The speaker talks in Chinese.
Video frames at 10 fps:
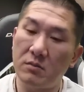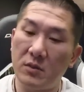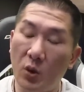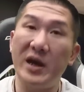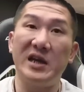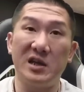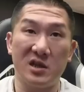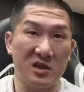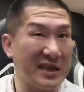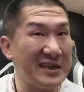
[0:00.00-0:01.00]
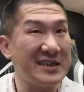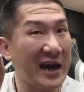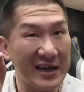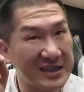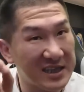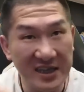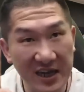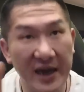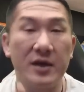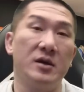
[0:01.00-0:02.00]
为你滴下一滴
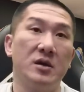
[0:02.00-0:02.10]
泪，